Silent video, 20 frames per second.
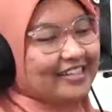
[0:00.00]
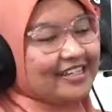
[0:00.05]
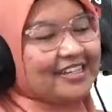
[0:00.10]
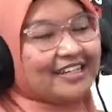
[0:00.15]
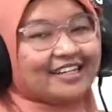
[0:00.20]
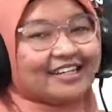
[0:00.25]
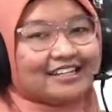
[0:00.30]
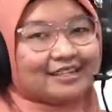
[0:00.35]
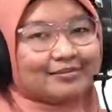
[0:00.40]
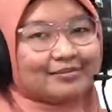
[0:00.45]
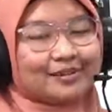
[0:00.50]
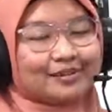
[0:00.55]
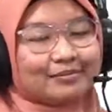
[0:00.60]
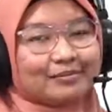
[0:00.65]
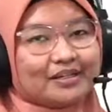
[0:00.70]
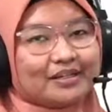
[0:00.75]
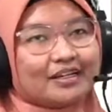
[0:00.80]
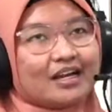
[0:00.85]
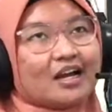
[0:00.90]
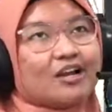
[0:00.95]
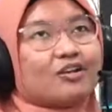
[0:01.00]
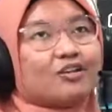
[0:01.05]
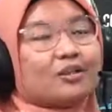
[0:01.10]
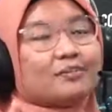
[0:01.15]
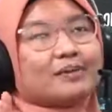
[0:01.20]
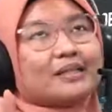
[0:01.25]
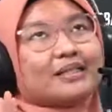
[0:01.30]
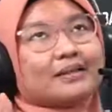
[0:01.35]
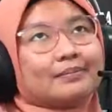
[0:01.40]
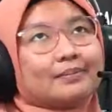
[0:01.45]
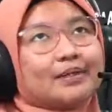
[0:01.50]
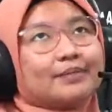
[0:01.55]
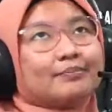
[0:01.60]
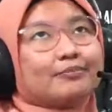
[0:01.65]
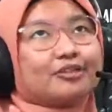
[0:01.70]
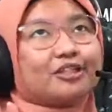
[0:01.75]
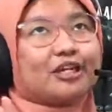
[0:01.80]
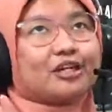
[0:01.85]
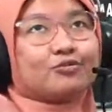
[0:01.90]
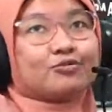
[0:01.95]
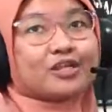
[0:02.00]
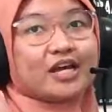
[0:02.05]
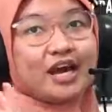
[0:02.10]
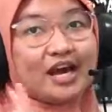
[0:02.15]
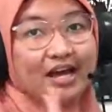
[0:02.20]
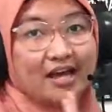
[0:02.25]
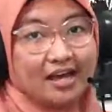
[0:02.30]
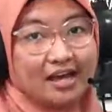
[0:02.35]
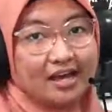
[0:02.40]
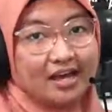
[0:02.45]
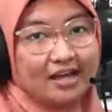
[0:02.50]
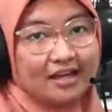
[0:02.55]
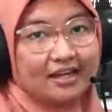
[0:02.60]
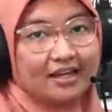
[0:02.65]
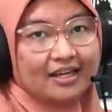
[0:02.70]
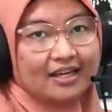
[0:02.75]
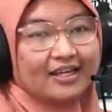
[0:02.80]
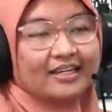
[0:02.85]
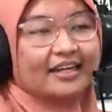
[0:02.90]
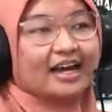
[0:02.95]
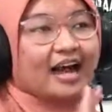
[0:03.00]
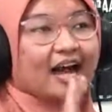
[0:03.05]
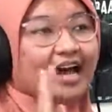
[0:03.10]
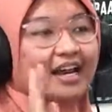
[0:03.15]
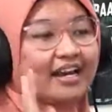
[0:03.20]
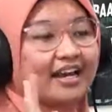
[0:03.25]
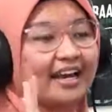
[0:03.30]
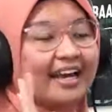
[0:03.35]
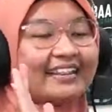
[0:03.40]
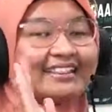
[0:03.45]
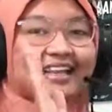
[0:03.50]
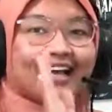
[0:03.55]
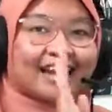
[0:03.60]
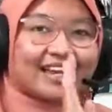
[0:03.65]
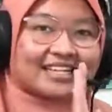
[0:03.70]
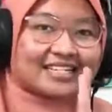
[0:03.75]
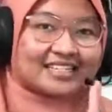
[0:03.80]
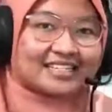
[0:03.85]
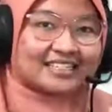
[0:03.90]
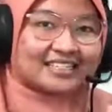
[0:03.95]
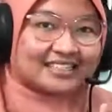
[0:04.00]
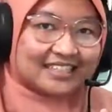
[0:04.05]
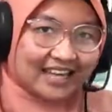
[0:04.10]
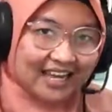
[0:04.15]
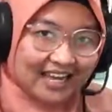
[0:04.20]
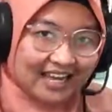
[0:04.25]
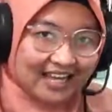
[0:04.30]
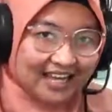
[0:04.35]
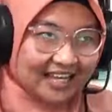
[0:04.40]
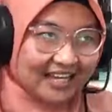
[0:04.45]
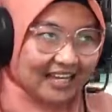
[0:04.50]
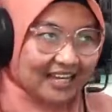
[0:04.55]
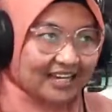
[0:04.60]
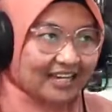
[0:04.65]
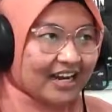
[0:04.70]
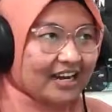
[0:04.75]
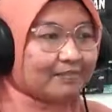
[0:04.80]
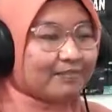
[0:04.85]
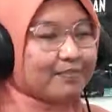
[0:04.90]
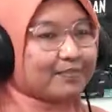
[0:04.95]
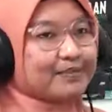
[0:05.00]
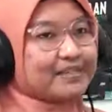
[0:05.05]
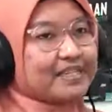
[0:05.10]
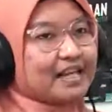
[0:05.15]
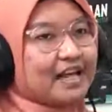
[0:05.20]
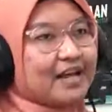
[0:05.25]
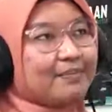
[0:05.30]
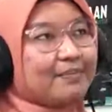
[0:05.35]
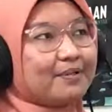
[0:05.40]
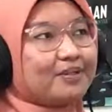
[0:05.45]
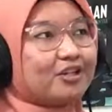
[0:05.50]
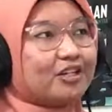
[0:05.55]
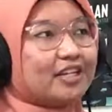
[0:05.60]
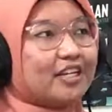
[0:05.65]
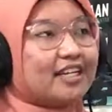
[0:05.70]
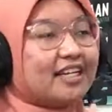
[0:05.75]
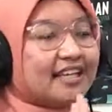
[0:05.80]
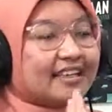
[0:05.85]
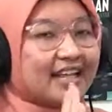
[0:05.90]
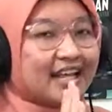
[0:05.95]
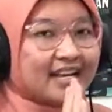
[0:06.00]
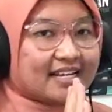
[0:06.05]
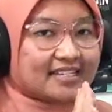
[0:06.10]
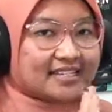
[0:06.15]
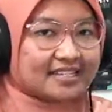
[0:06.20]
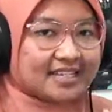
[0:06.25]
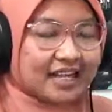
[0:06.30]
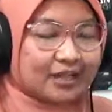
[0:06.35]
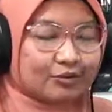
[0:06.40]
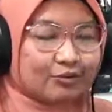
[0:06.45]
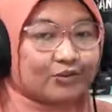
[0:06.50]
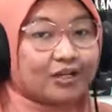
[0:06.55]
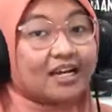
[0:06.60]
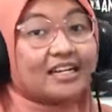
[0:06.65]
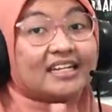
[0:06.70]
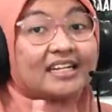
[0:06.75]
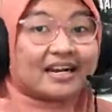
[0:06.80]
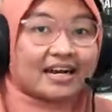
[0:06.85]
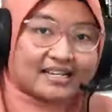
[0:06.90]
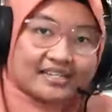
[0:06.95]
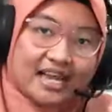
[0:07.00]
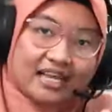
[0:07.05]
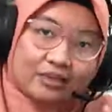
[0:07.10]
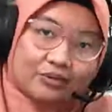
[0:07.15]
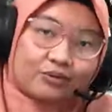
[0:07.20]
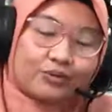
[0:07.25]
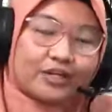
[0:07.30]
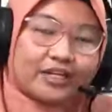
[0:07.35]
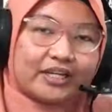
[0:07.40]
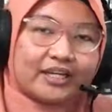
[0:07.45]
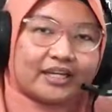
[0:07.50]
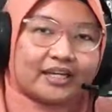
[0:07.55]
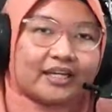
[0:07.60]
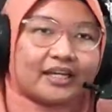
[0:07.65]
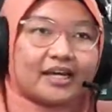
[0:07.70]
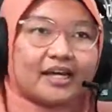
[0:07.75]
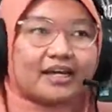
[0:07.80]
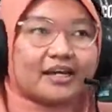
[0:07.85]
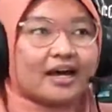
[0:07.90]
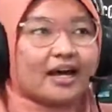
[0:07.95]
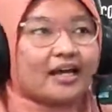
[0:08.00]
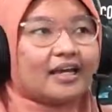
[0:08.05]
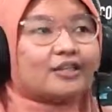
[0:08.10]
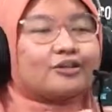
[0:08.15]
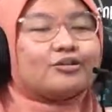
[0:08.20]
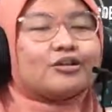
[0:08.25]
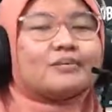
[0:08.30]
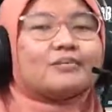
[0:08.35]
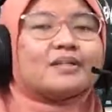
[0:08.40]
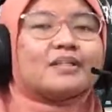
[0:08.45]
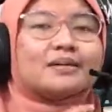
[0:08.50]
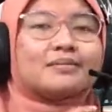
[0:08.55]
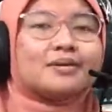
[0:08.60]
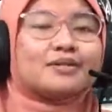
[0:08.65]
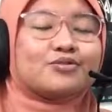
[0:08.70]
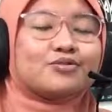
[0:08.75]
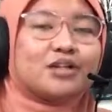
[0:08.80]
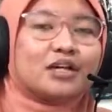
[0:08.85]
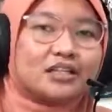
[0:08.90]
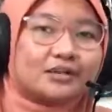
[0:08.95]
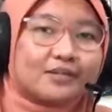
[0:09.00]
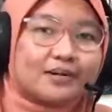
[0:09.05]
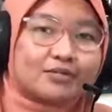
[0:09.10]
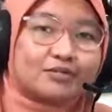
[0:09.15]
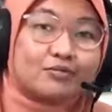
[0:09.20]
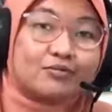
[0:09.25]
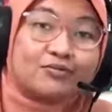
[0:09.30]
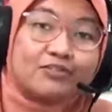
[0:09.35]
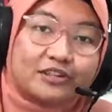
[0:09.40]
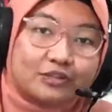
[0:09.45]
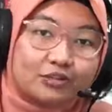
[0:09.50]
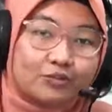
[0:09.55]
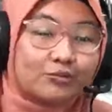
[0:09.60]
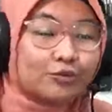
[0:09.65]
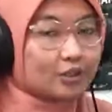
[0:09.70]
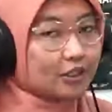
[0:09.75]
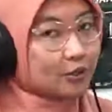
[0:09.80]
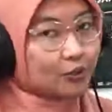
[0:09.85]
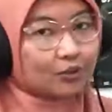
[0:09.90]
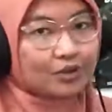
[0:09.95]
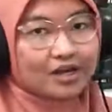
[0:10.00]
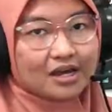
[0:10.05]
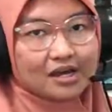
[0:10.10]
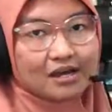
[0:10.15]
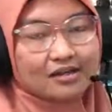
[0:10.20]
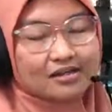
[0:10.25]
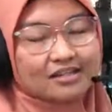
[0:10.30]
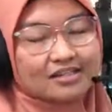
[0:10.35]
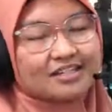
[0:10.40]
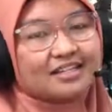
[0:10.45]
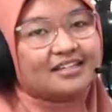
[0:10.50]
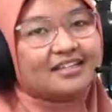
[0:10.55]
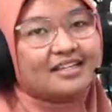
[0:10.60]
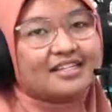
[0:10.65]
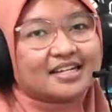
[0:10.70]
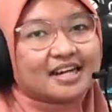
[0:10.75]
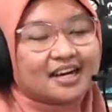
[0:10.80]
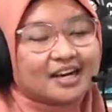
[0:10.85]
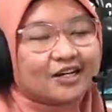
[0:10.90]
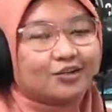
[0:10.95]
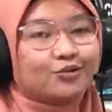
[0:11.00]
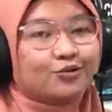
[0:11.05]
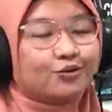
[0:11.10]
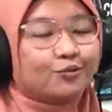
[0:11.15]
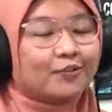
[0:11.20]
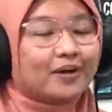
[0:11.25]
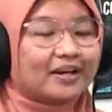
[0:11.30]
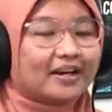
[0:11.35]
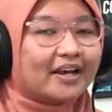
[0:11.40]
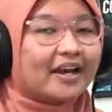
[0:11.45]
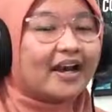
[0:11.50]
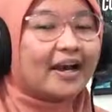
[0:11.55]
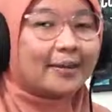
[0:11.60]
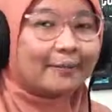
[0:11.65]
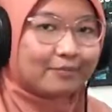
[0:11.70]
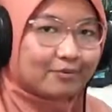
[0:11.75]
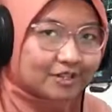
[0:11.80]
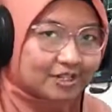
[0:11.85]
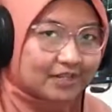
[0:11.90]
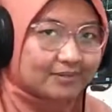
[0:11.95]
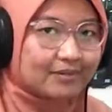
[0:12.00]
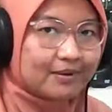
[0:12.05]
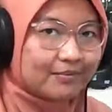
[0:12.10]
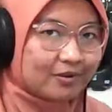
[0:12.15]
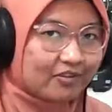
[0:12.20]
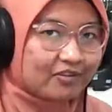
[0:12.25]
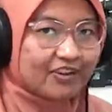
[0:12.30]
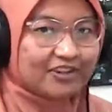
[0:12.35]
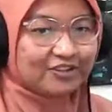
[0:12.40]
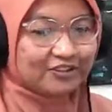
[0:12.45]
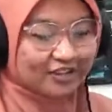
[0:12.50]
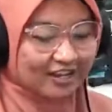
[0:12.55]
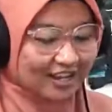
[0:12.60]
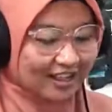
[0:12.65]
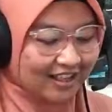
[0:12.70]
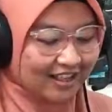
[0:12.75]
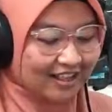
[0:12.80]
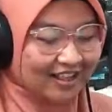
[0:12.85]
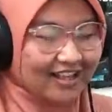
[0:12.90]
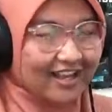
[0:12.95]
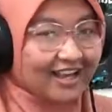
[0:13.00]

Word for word: Jadi gini teman-teman, kalau teman-teman punya usaha yang ada etalasenya dan misalkan penjualnya di etalase satu dan di rak satu nih. Nah, itu teman-teman sudah termasuk fitur multi gudang. Jadi kita saranin untuk pakai iPos 5 profesional.